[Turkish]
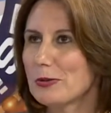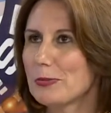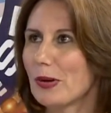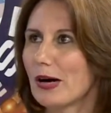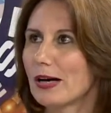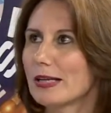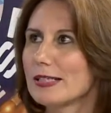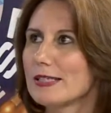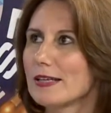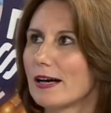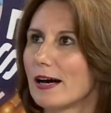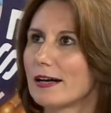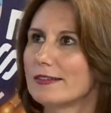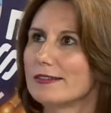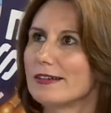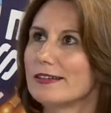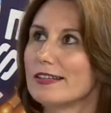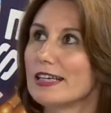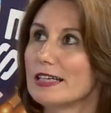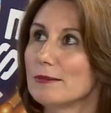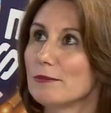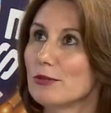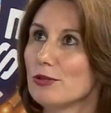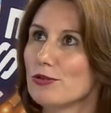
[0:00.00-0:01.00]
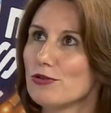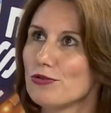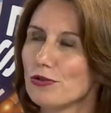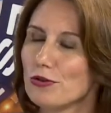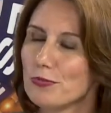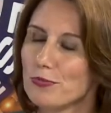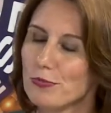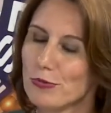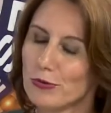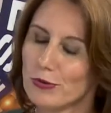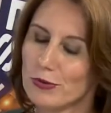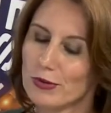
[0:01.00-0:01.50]
Tabii bazı annelerimiz
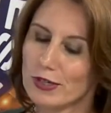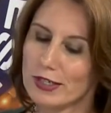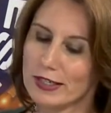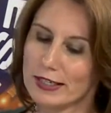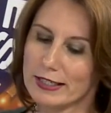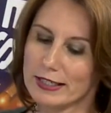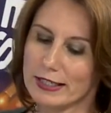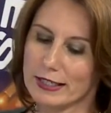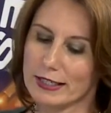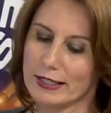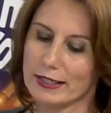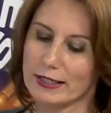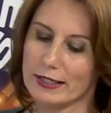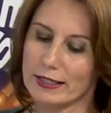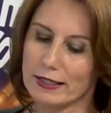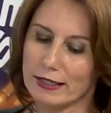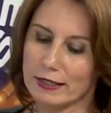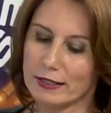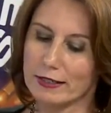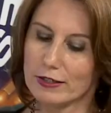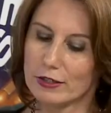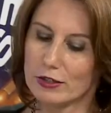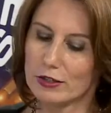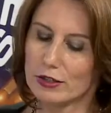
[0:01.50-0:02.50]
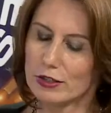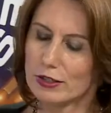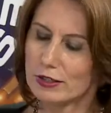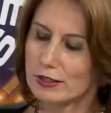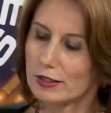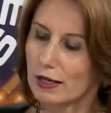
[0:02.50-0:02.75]
çok böyle hani e,